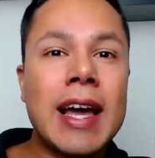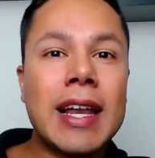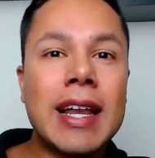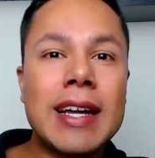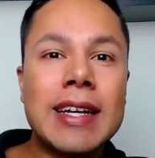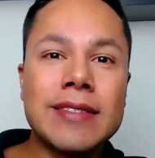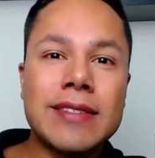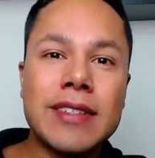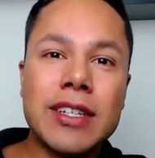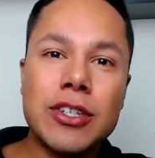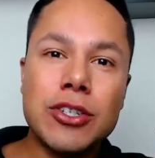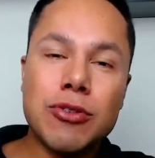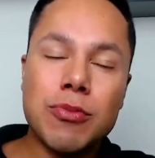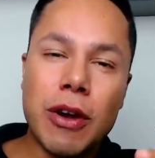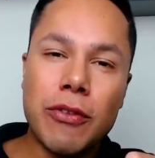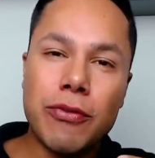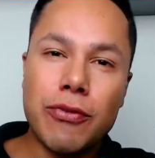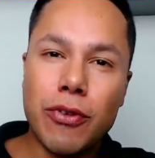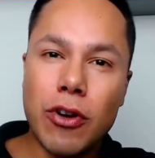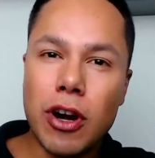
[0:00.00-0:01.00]
ela entra de
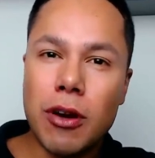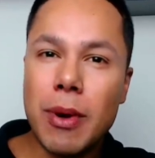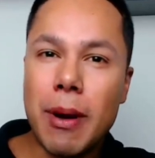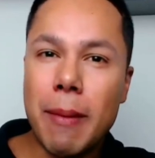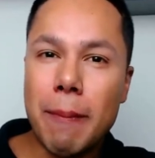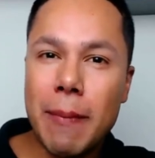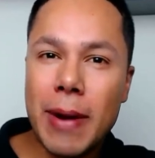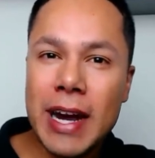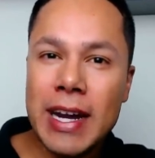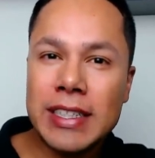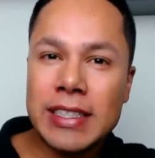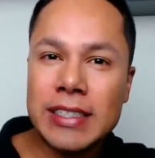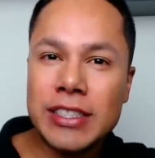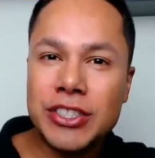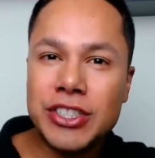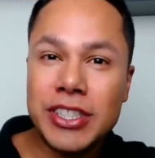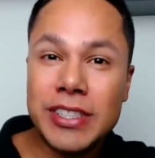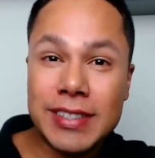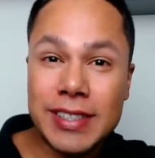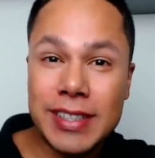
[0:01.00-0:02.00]
uma forma mais
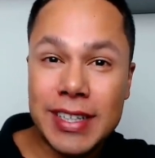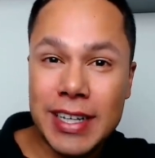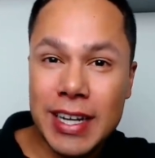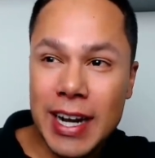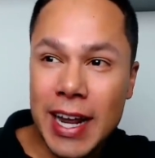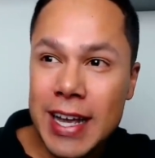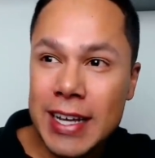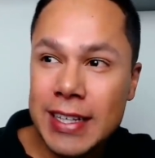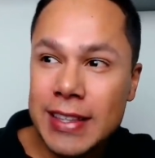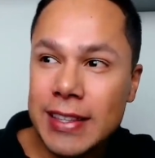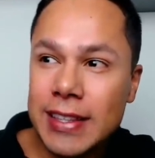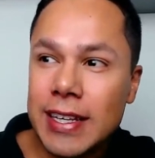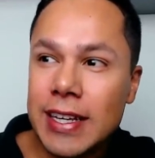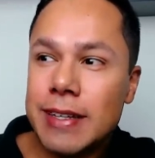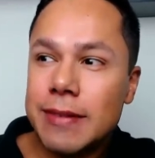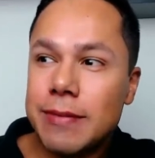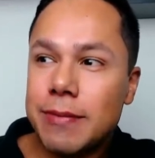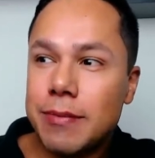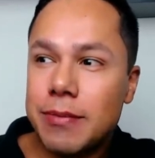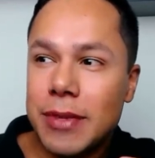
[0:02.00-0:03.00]

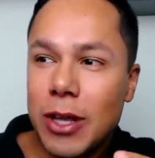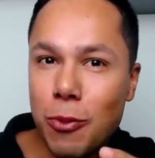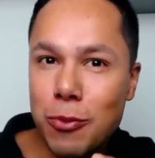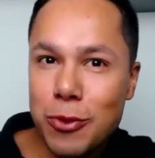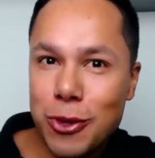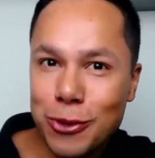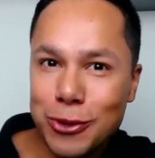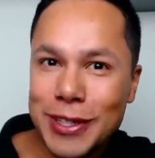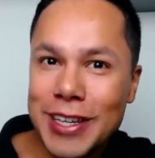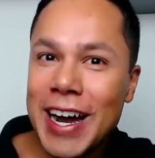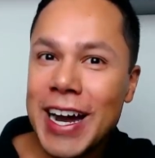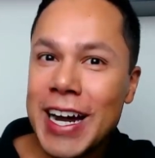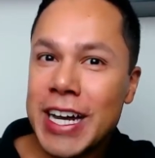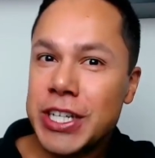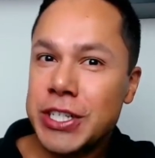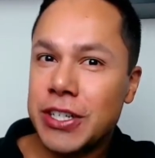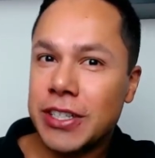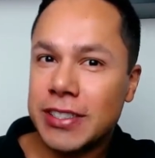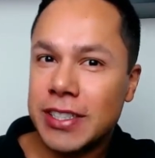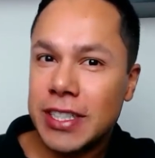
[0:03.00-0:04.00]
discreta, na
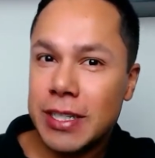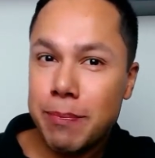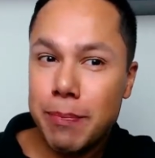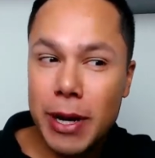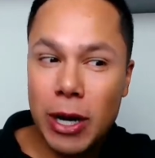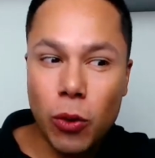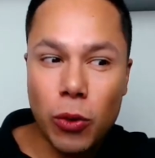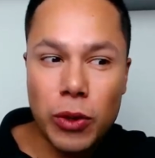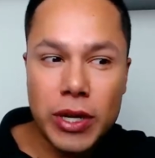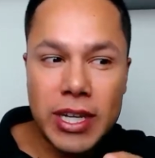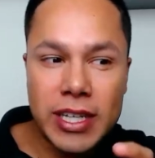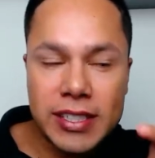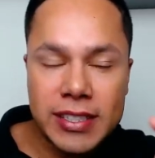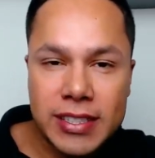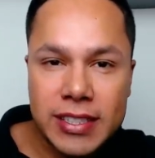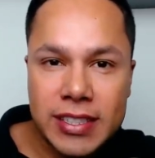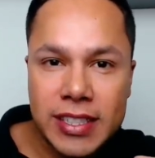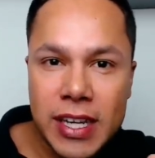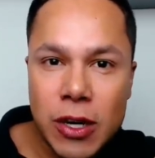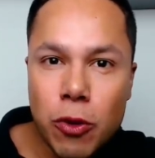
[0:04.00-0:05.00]
humildade, assim, para
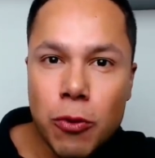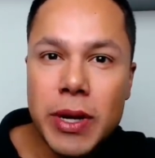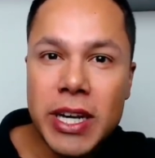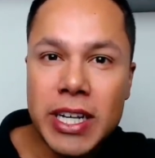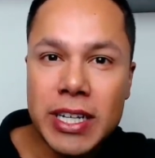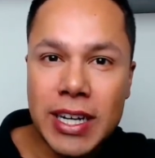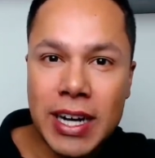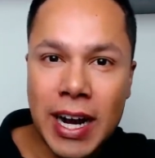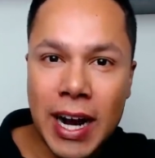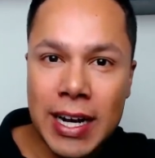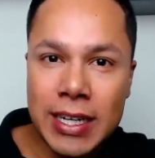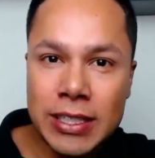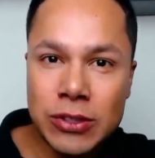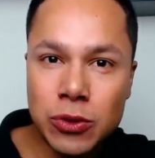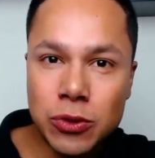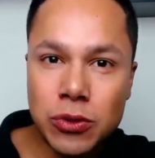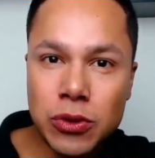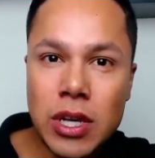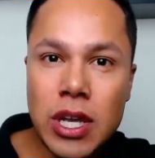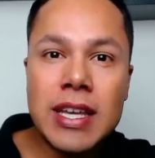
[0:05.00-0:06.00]
conhecer o
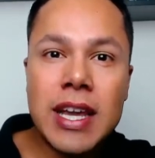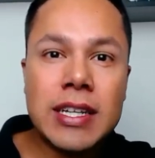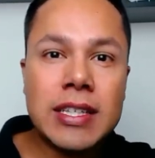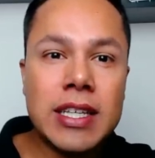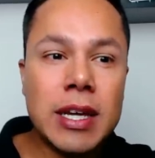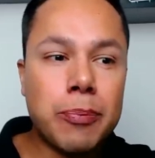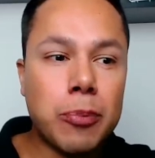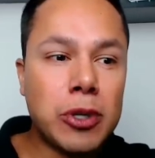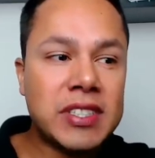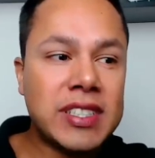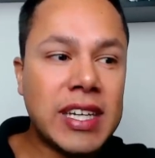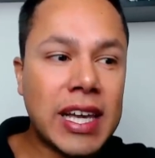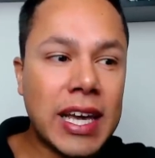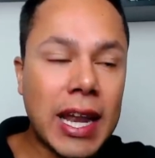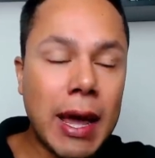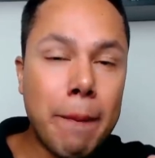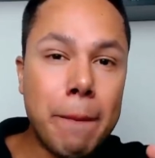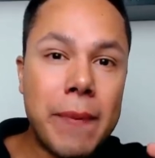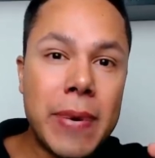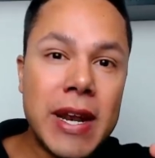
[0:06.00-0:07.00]
mercado. E aí, depois que
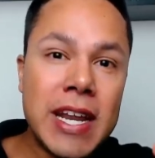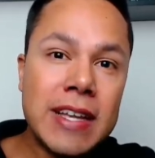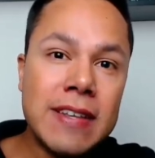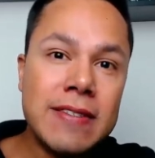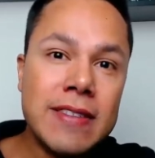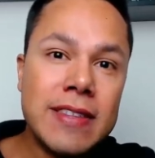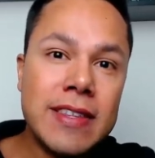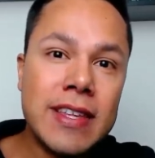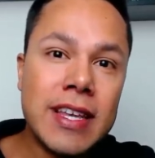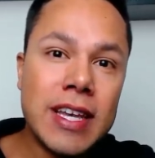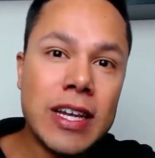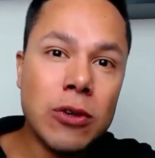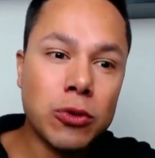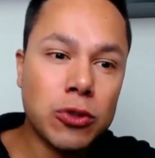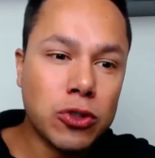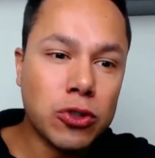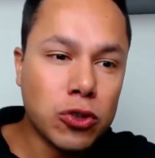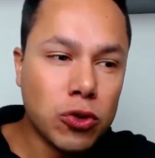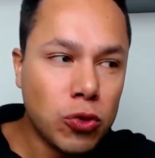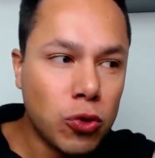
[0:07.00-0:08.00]
ela aprendeu,
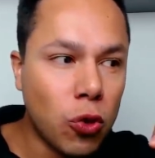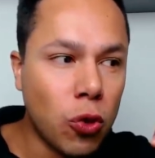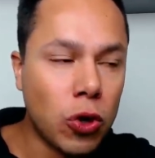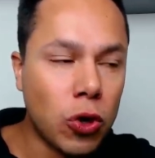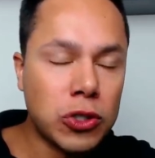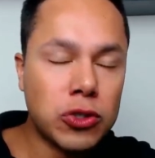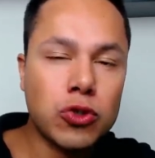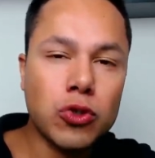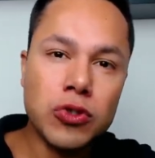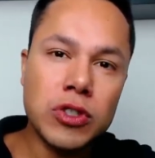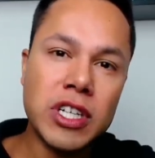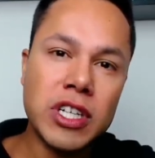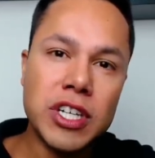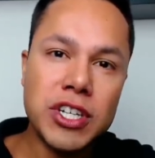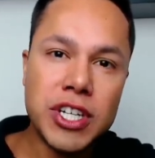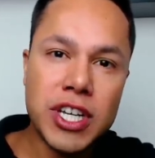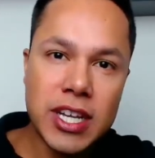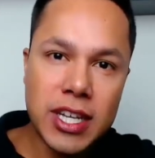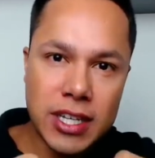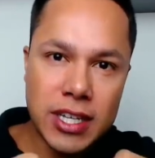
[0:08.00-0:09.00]
sugou tudo que
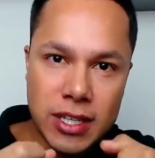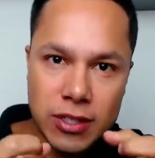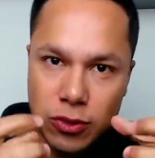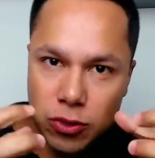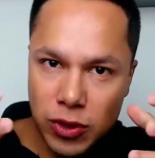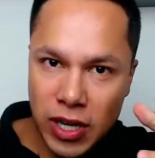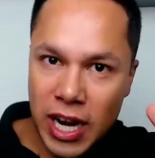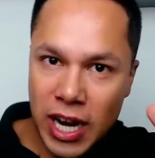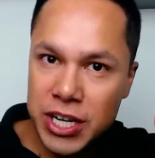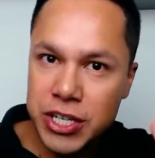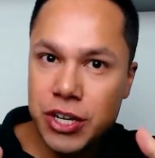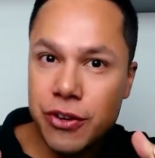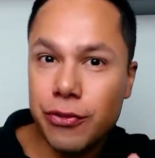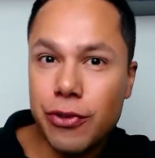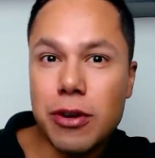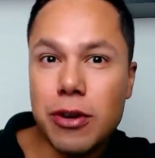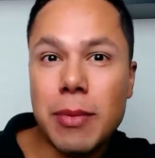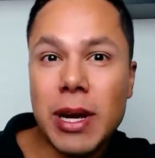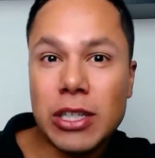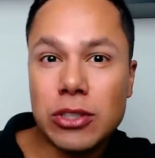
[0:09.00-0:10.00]
tinha que sugar de
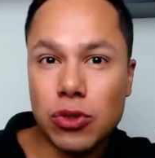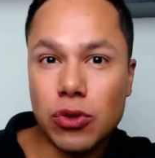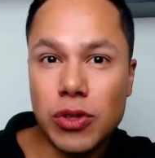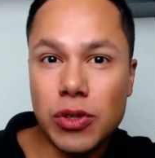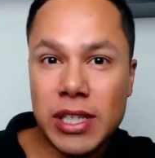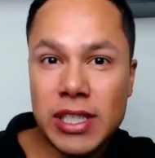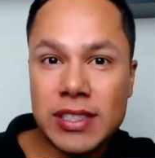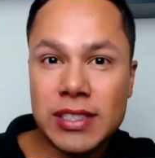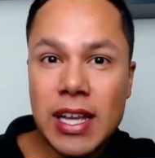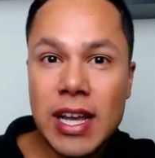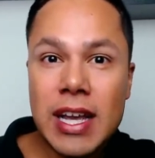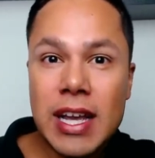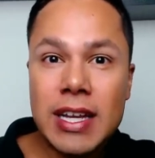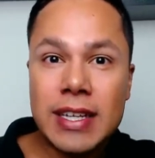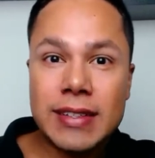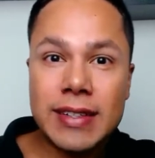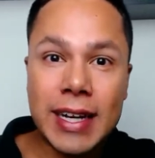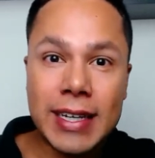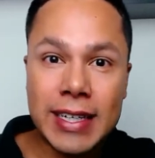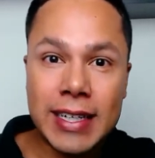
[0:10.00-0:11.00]
informações
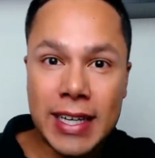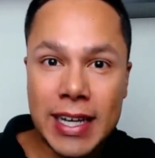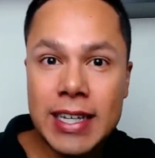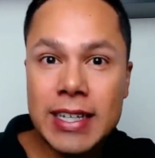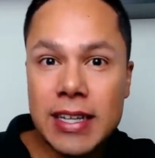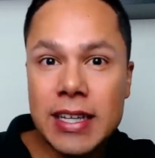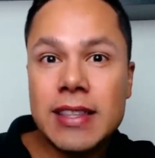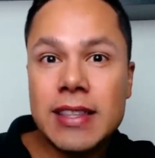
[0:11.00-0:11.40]
naquele